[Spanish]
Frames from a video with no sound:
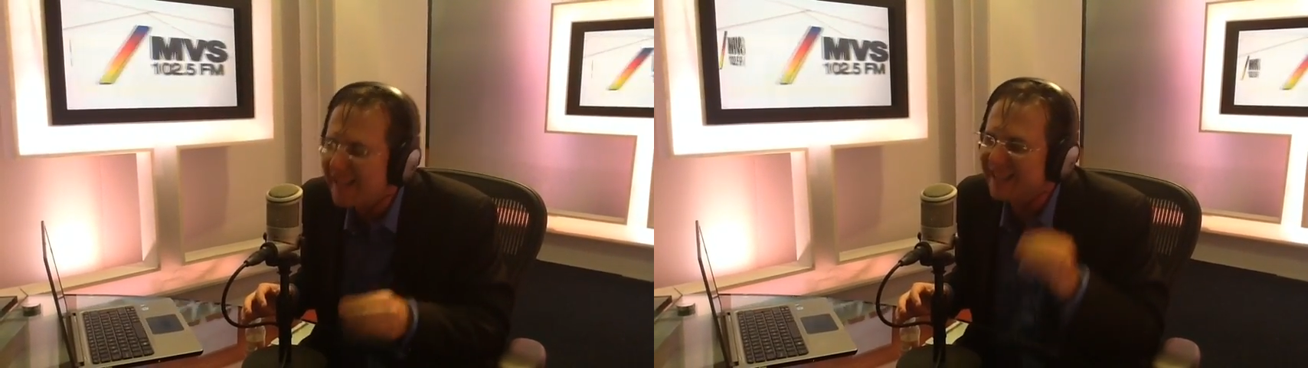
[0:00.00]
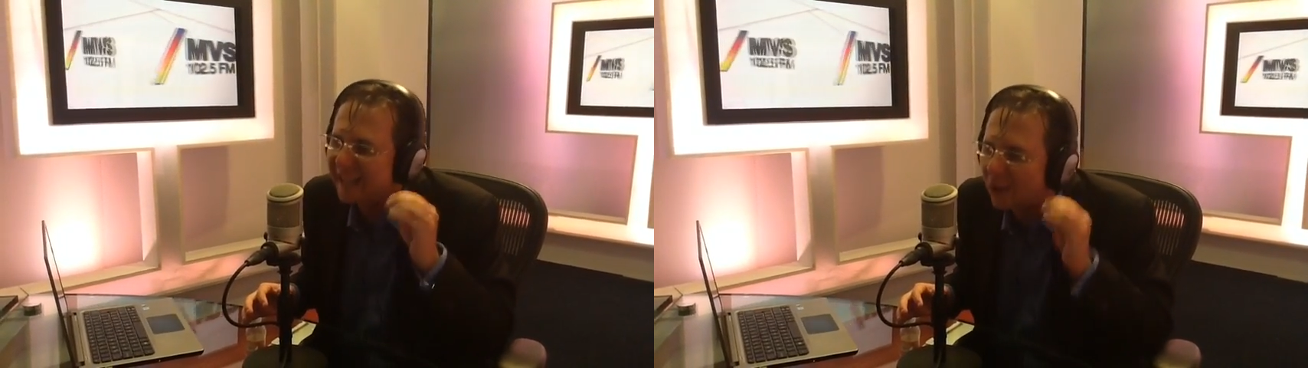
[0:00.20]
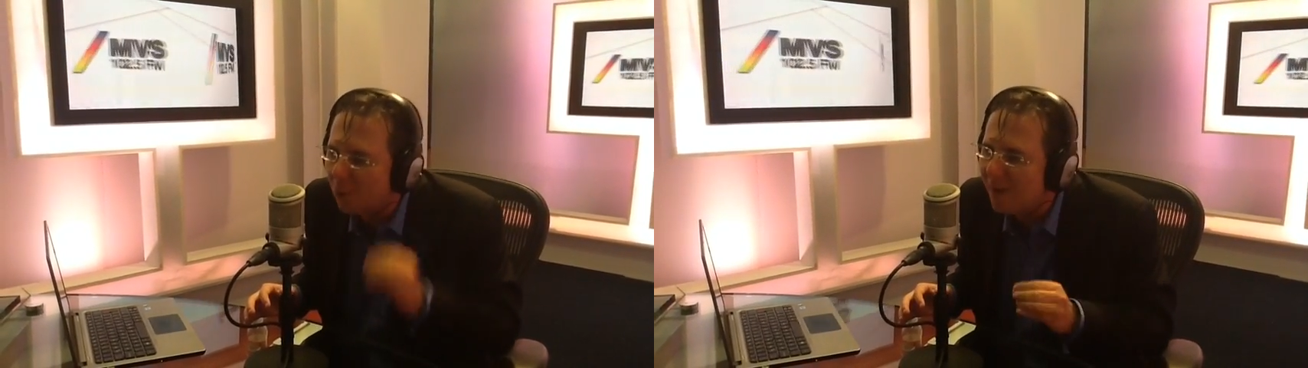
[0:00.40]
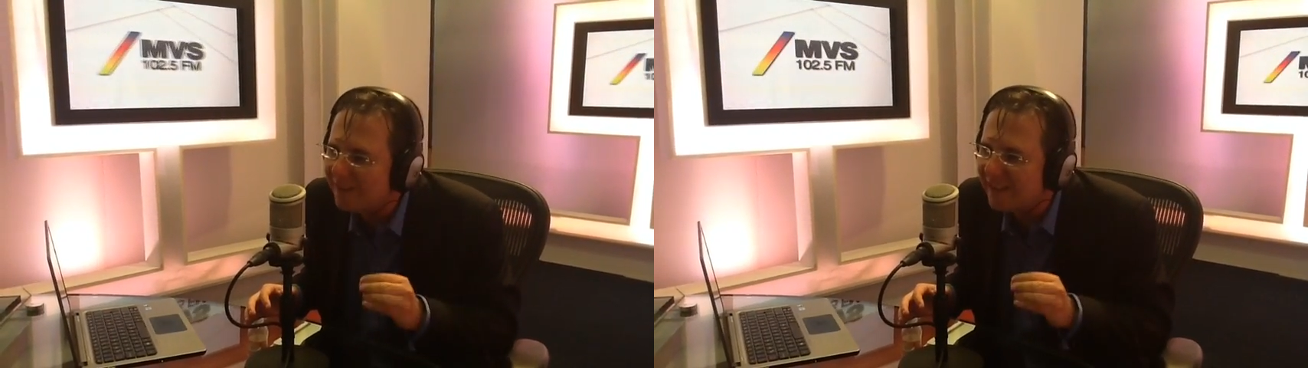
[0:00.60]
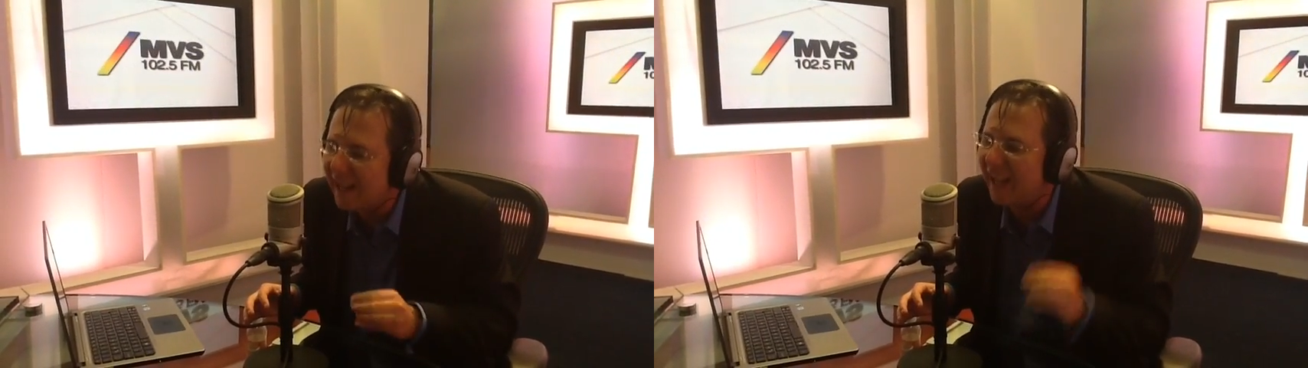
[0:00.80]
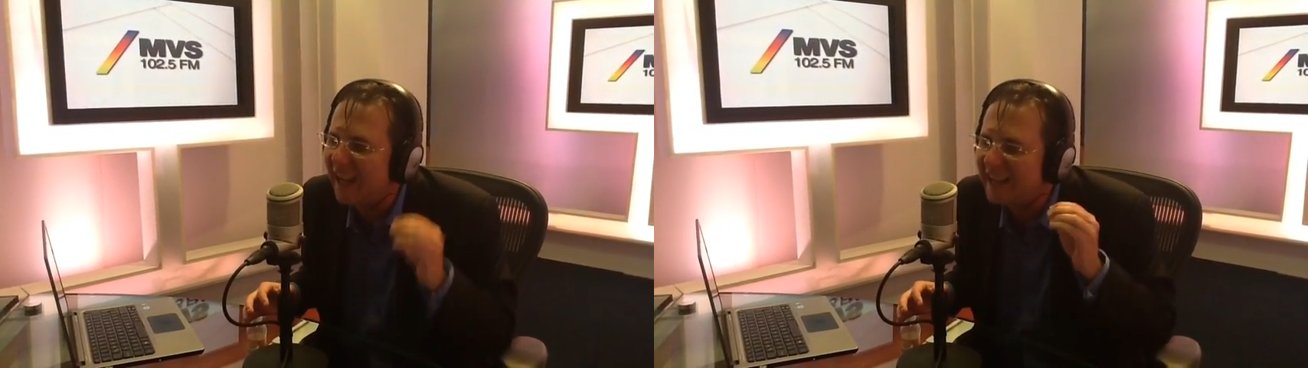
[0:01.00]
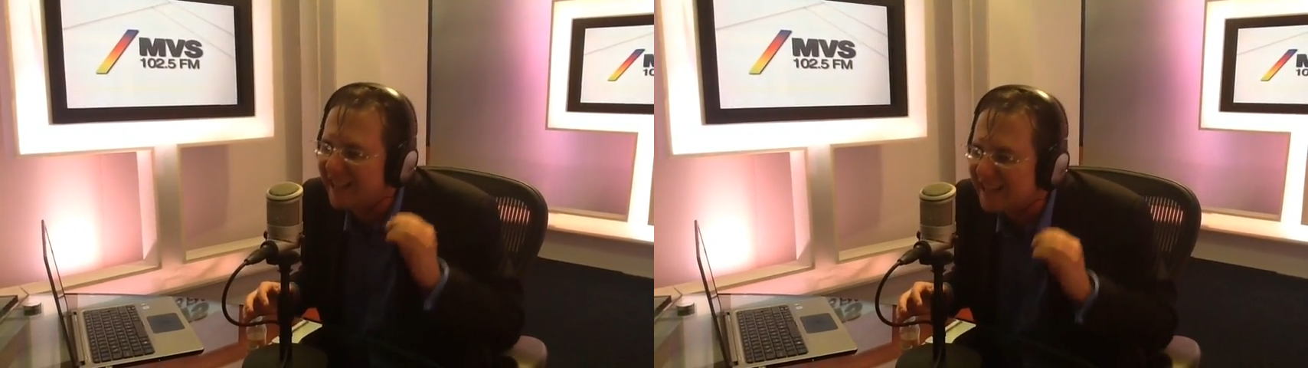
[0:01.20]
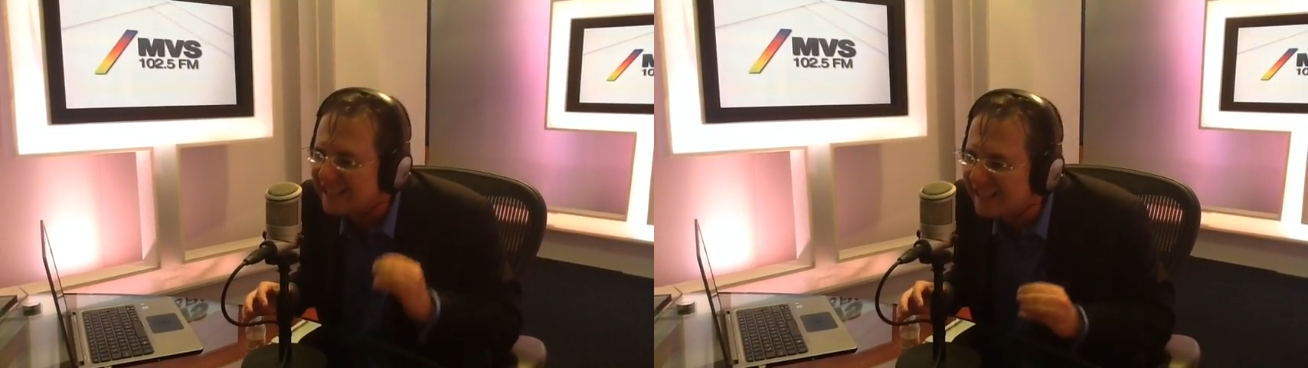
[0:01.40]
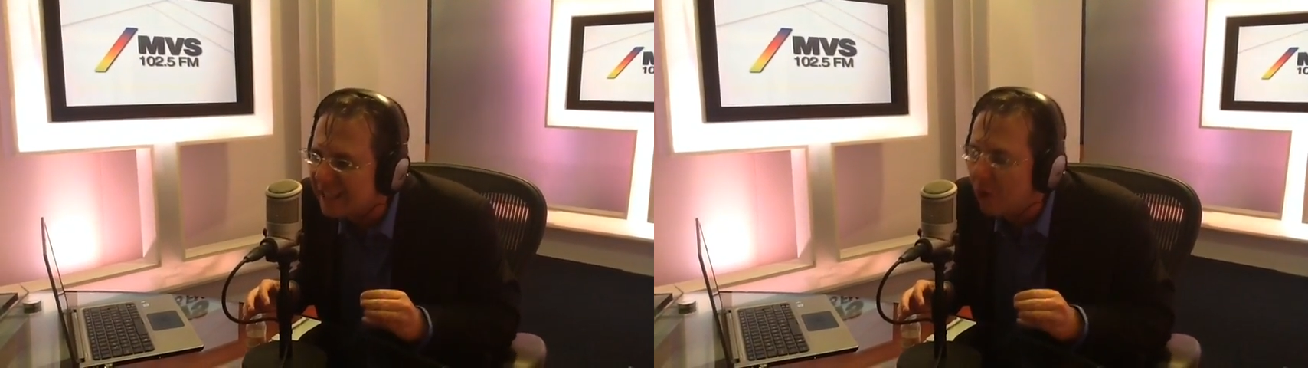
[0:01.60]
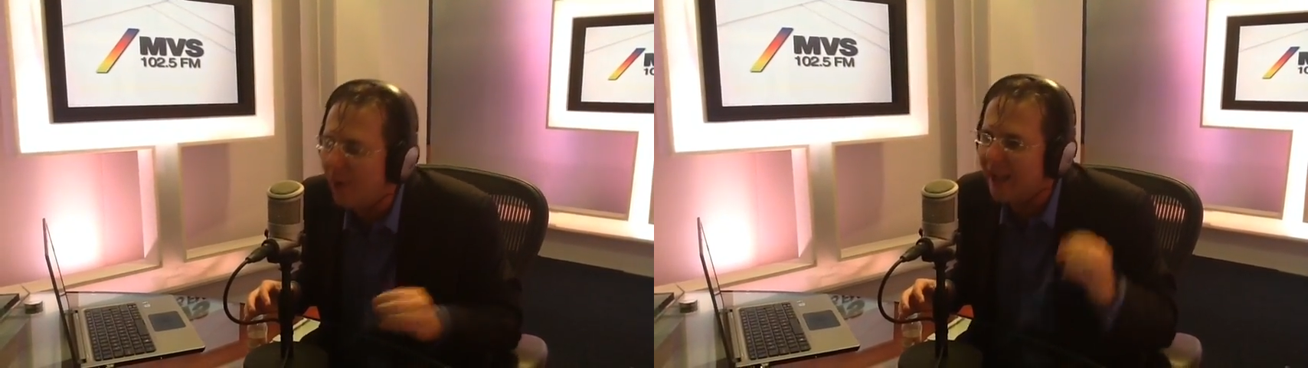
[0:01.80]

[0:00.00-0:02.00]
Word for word: se encuentre el destino,